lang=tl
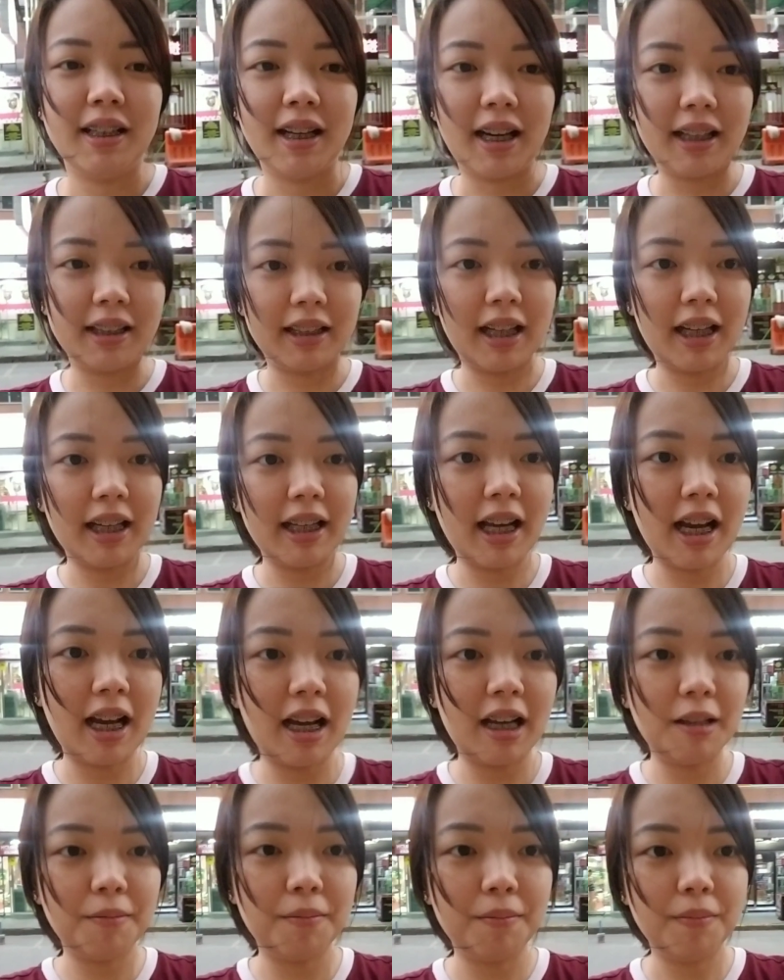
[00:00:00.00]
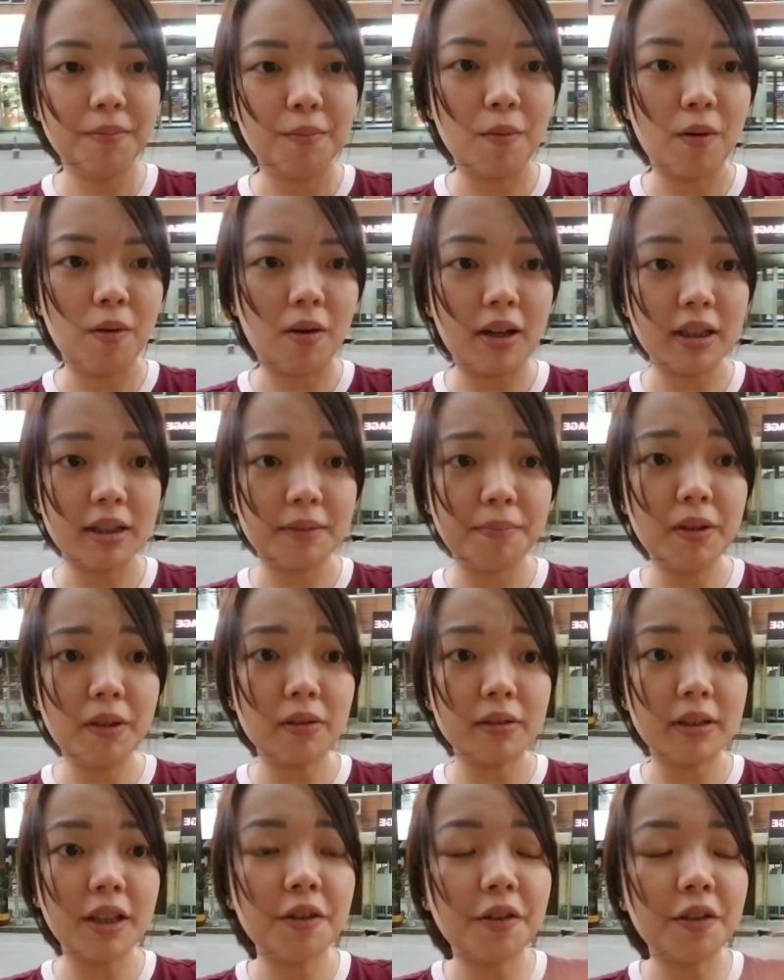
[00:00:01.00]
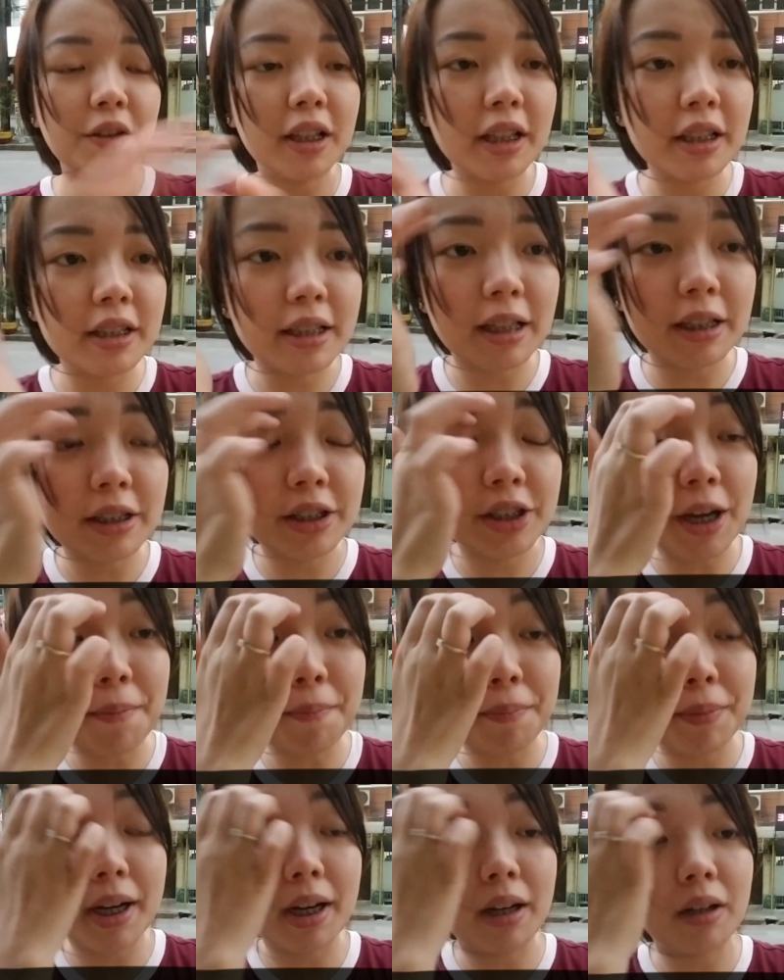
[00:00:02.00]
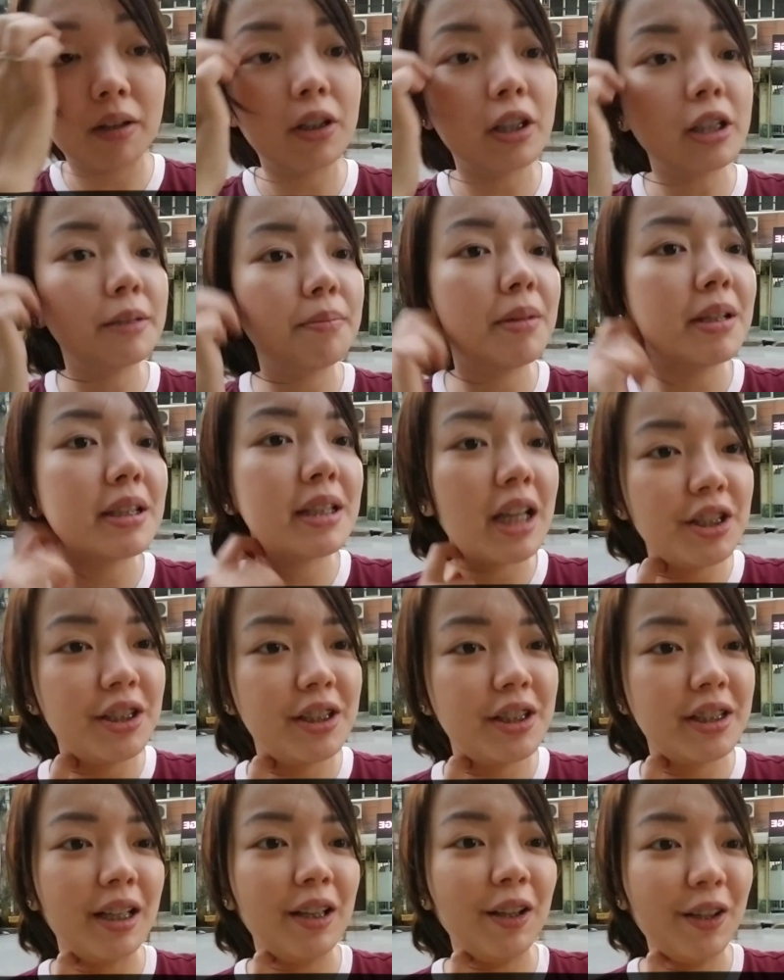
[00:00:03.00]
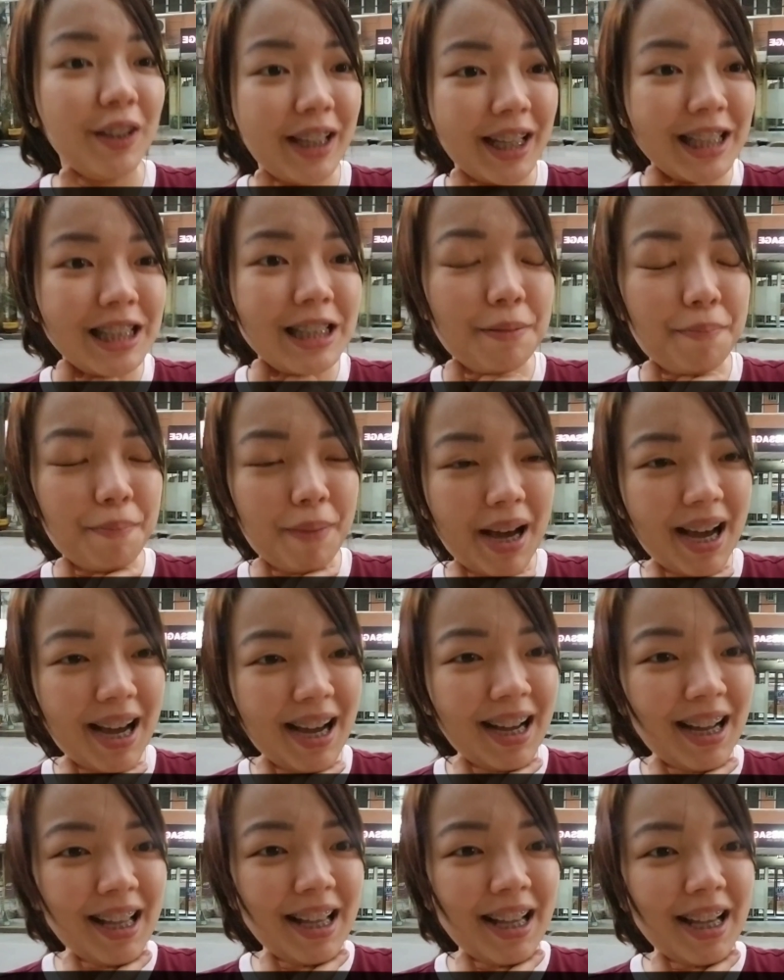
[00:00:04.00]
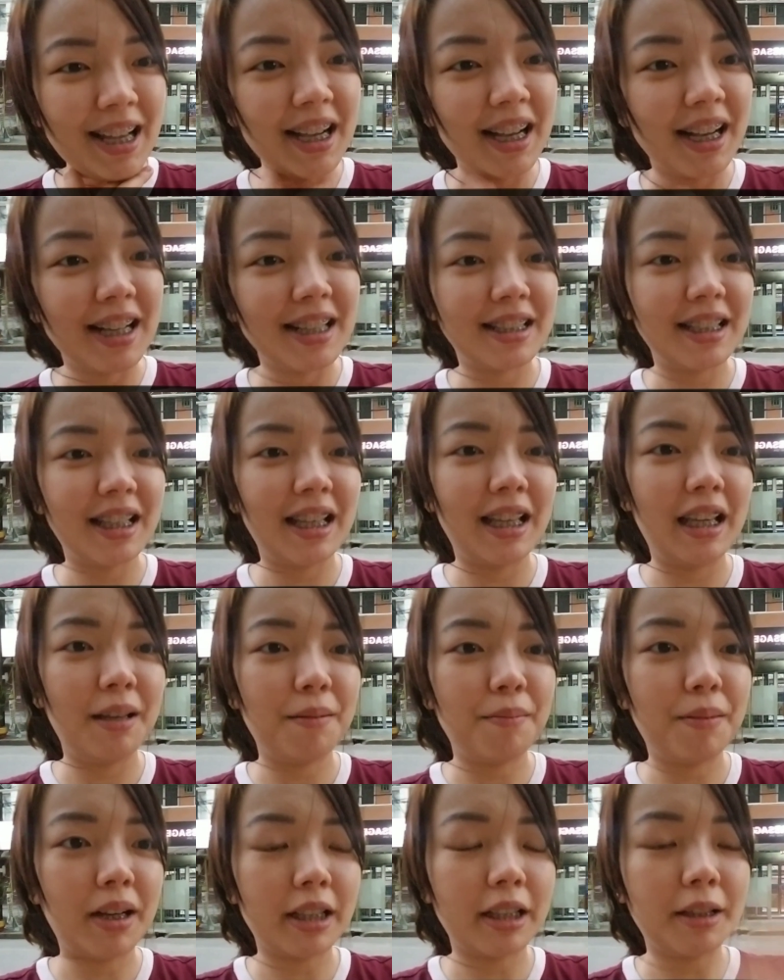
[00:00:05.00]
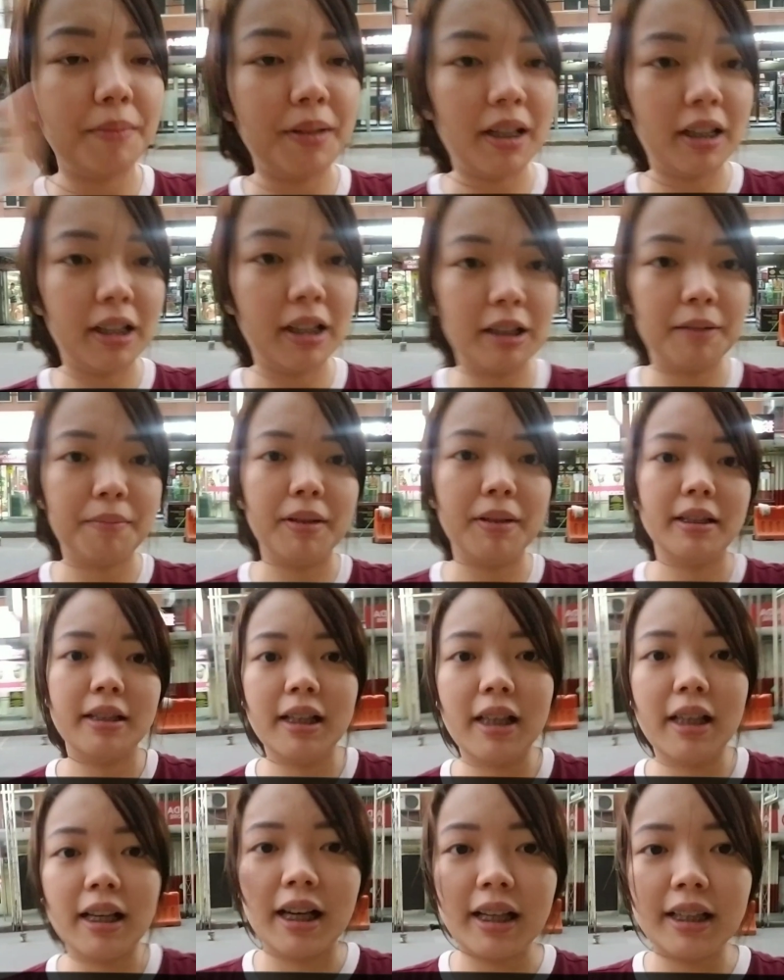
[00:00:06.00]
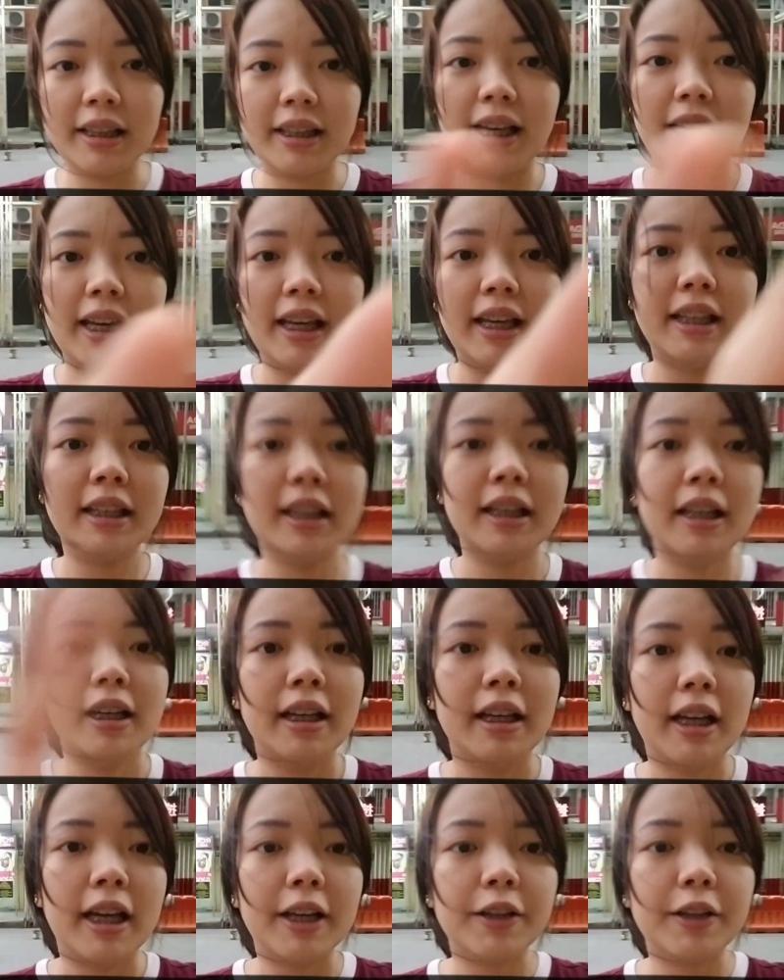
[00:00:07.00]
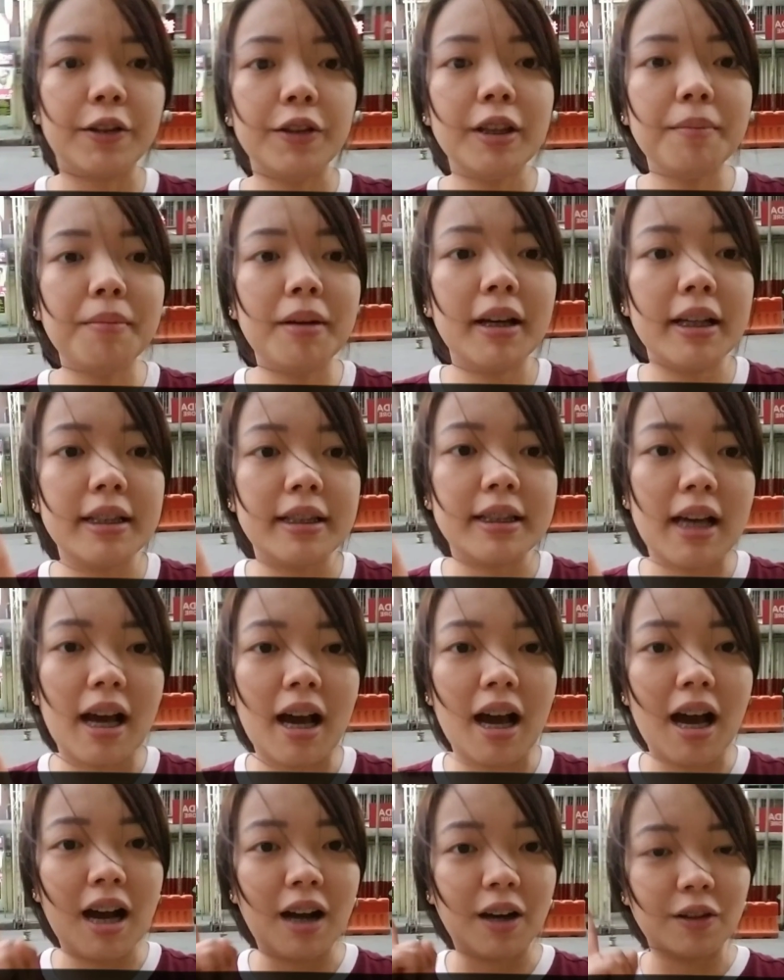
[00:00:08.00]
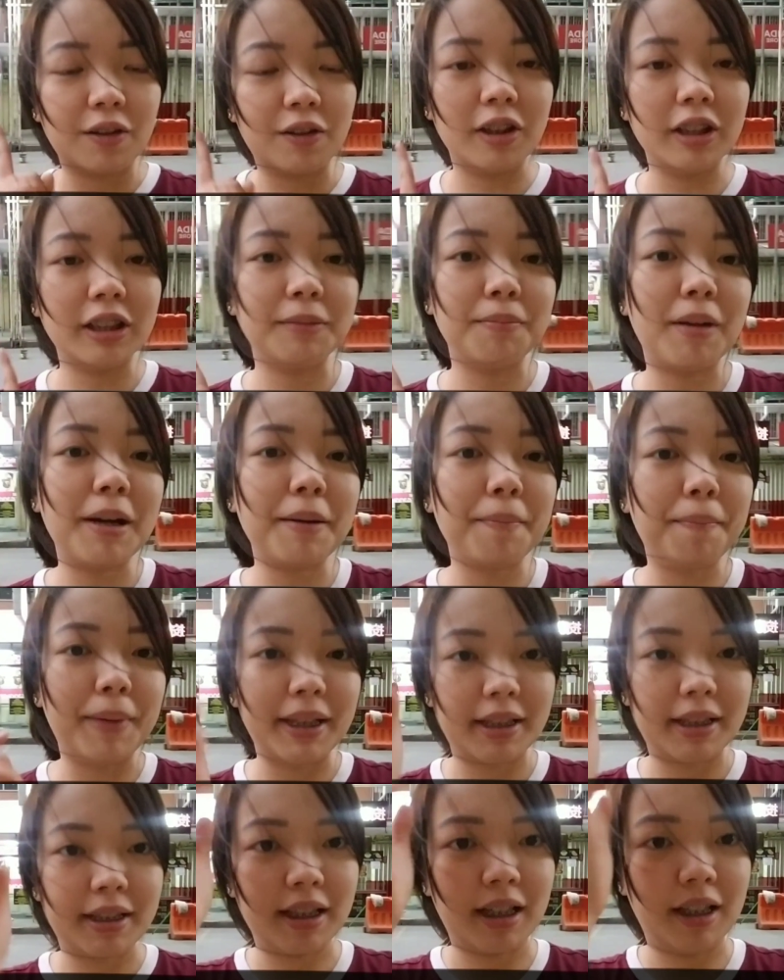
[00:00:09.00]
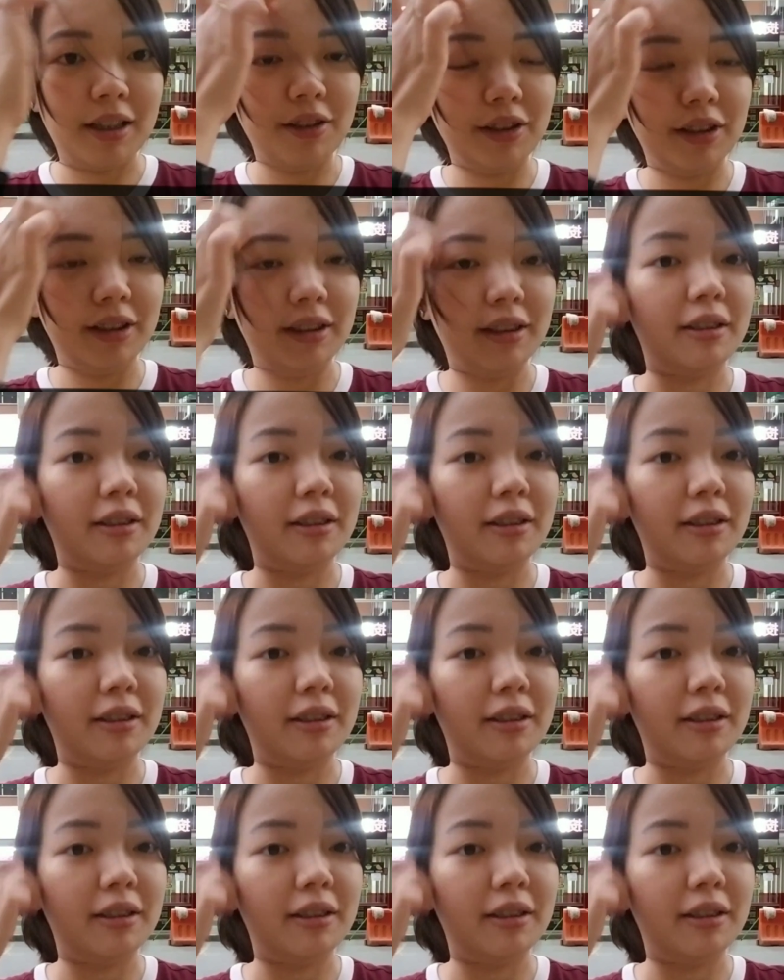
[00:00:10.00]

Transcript: At ayan, bukas, binuksan ko na rin syempre ang Rose Massage Salon and Spa kasi magkatabi lang naman sila. Then, ito namang isa ang Rosmar Pet Salon.